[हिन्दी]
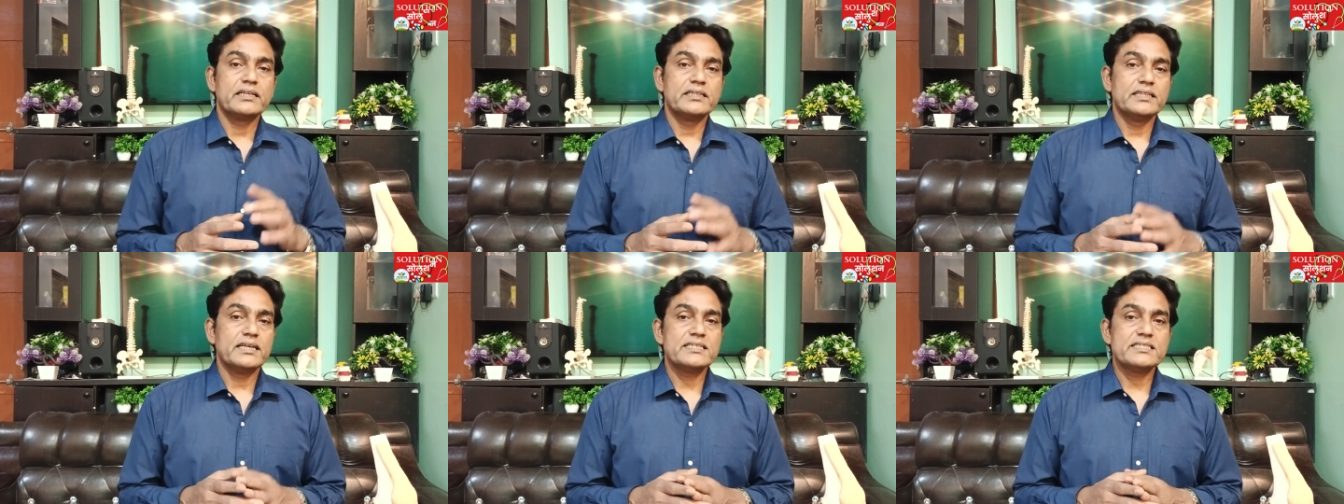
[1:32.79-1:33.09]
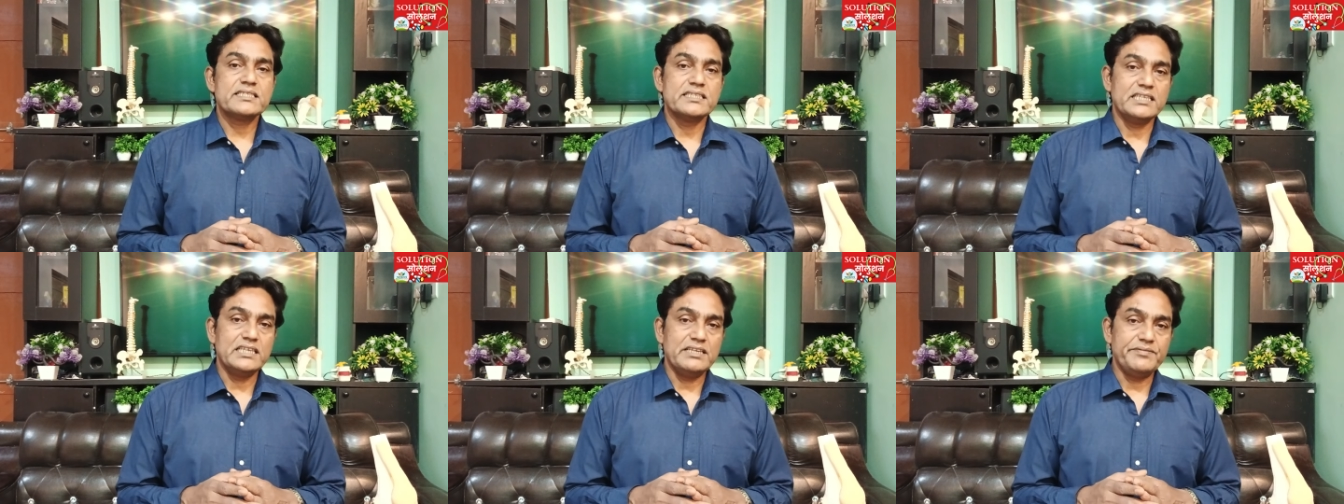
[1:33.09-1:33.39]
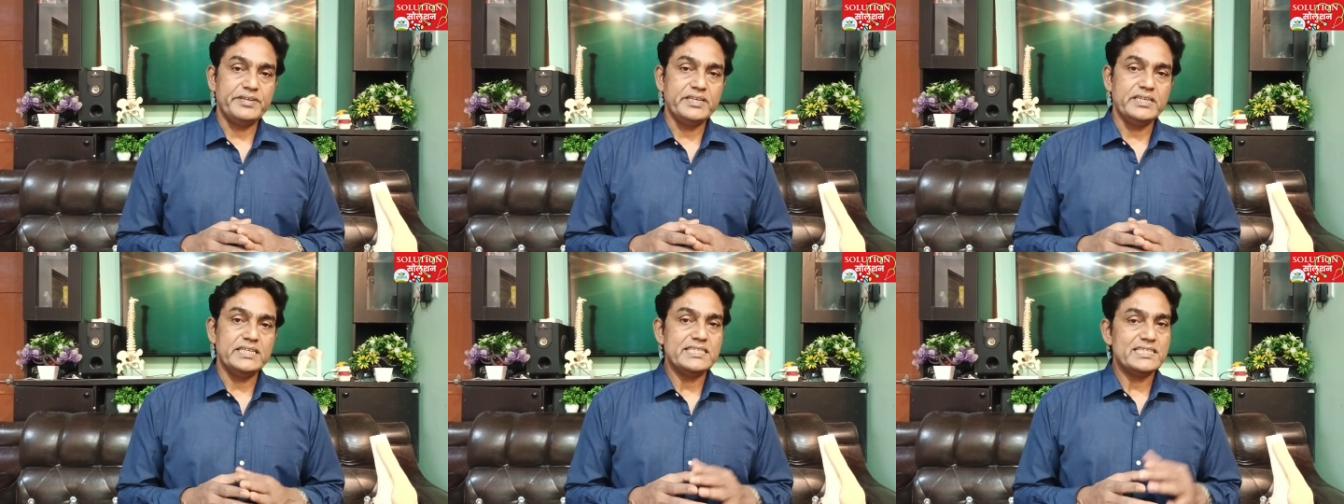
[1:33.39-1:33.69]
रनर्स
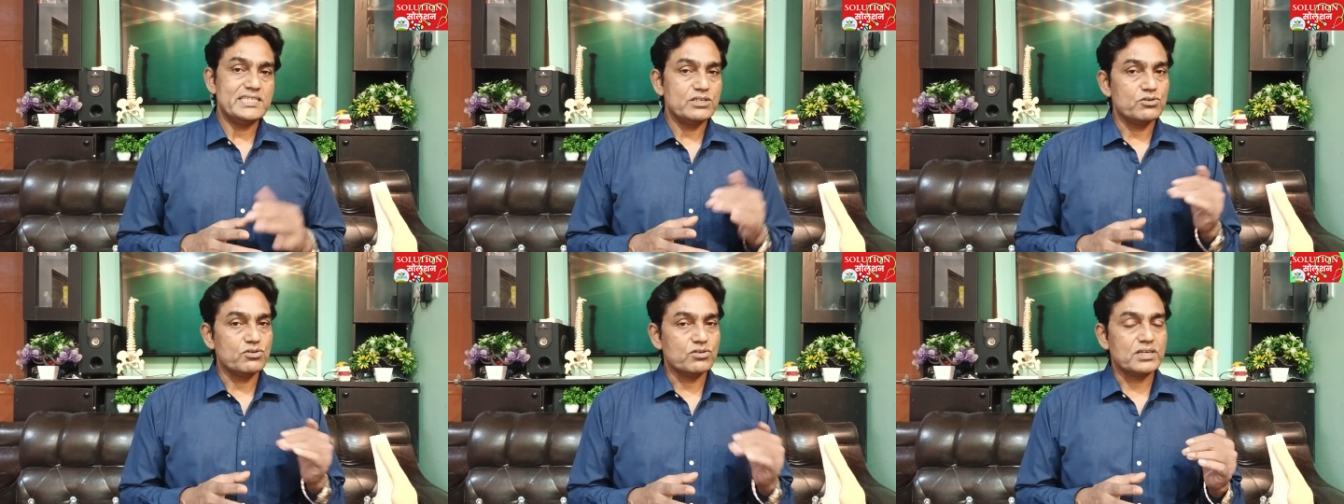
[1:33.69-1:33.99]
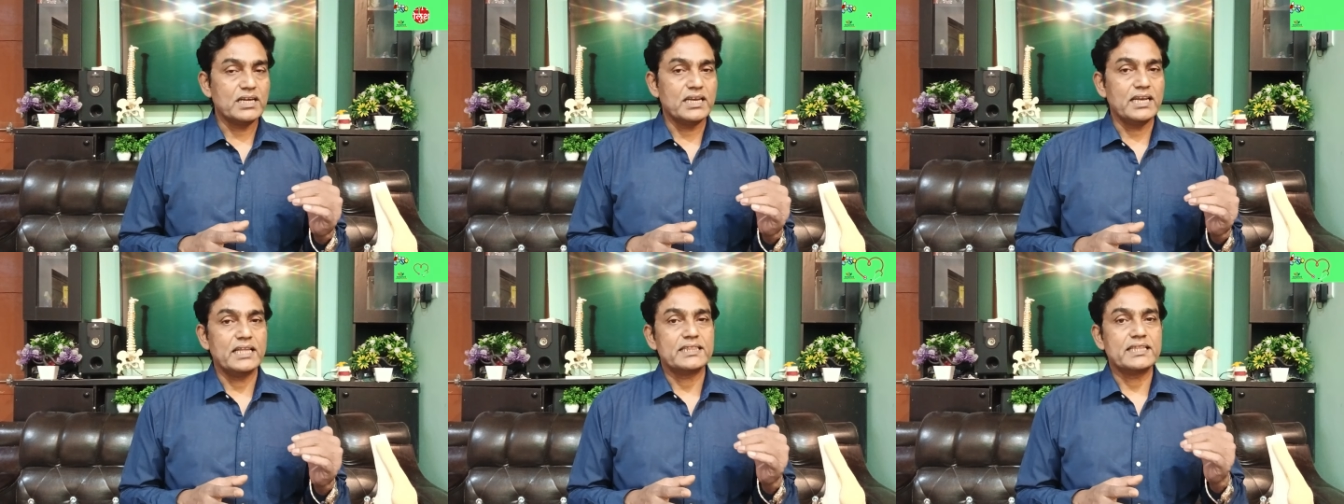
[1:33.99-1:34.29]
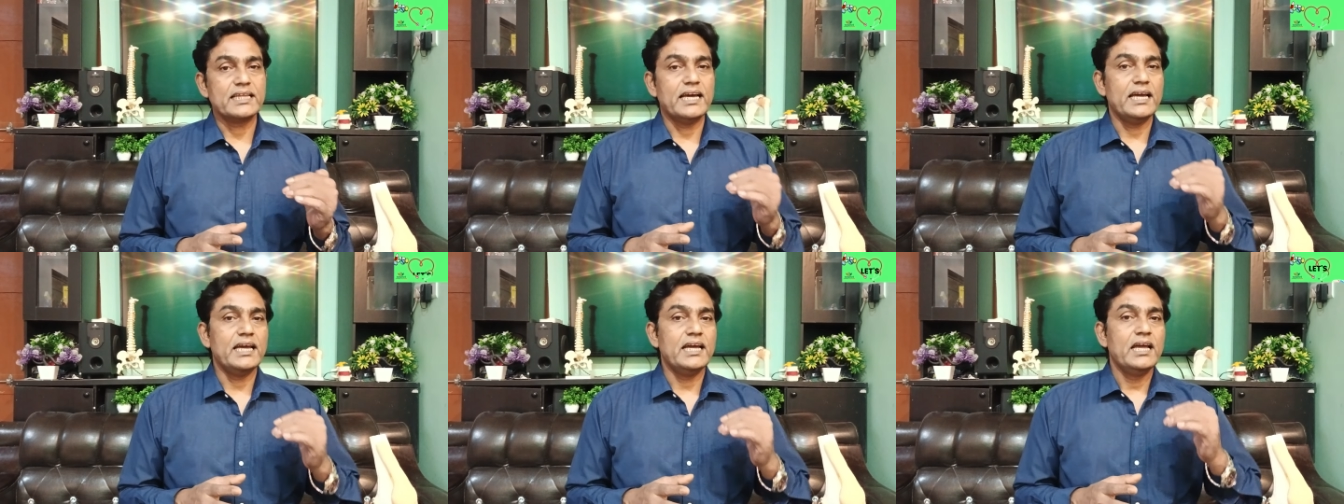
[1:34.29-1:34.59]
नी भी इसी को
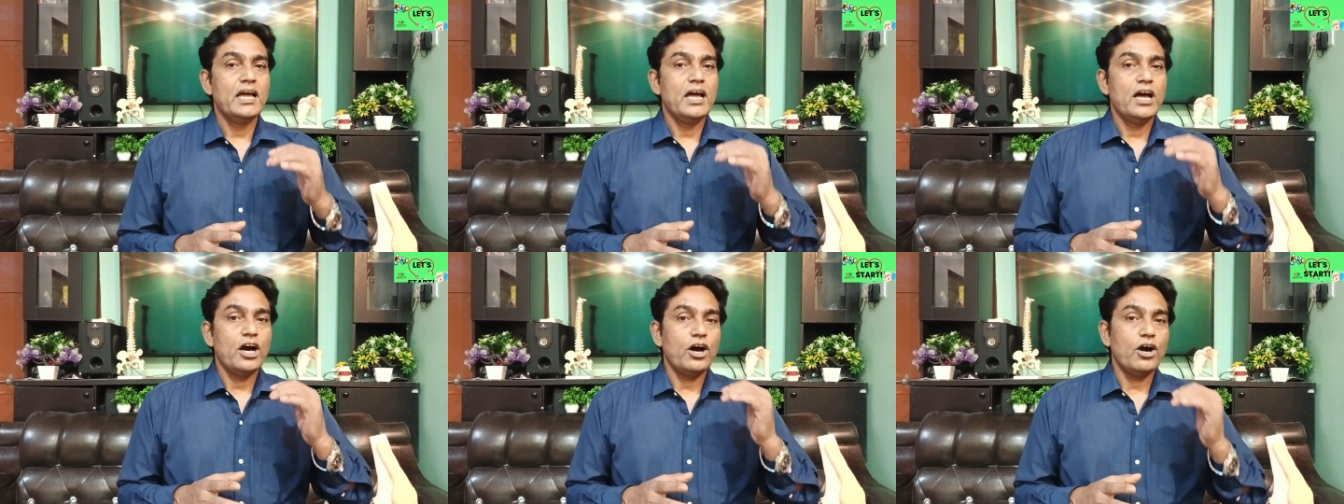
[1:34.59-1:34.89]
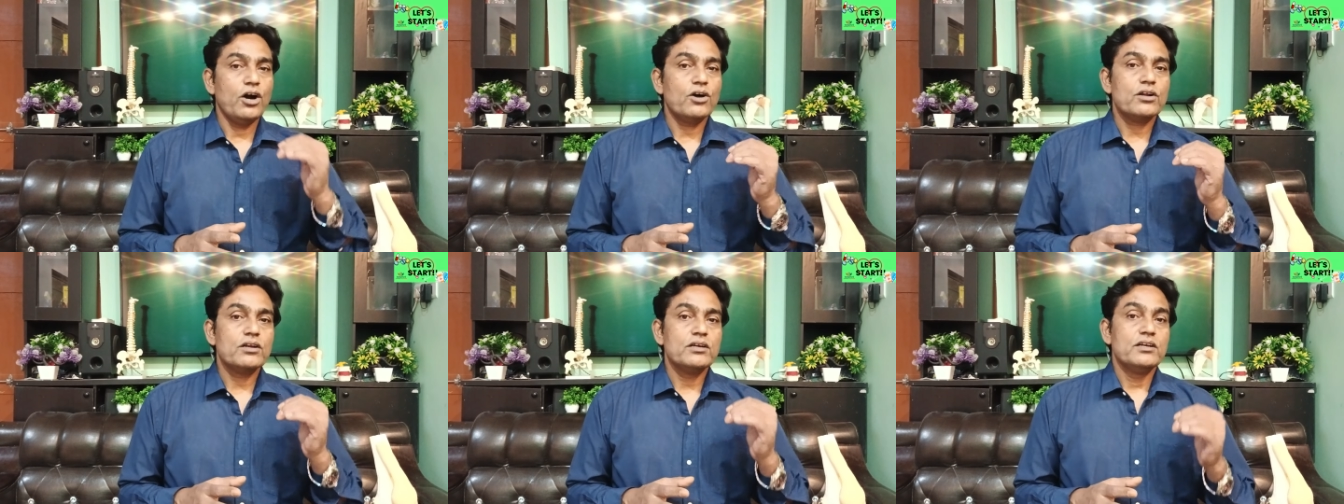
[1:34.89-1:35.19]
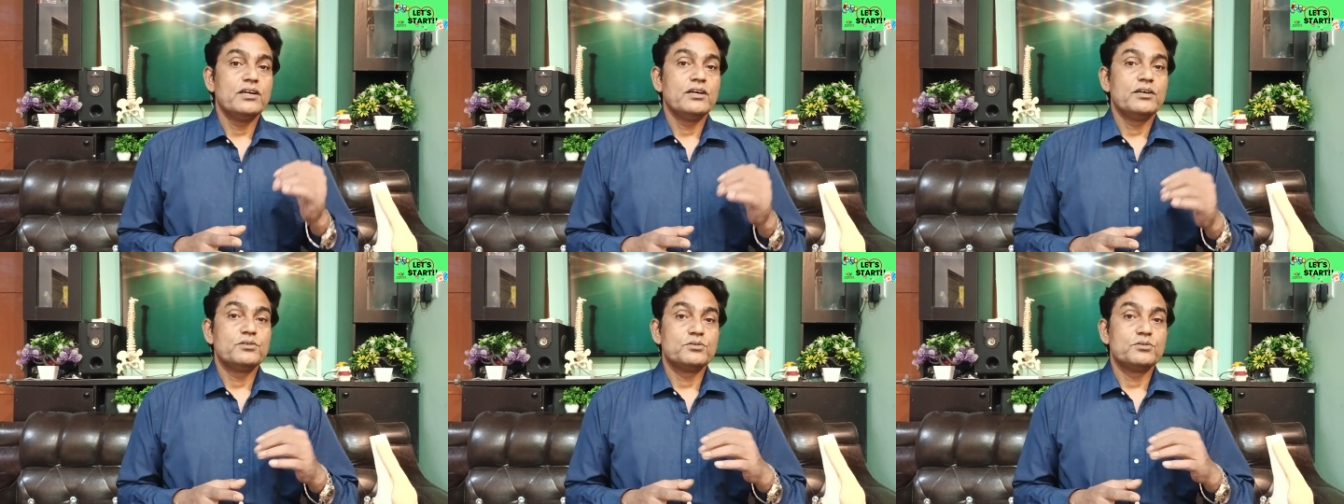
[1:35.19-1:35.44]
कहलाता है और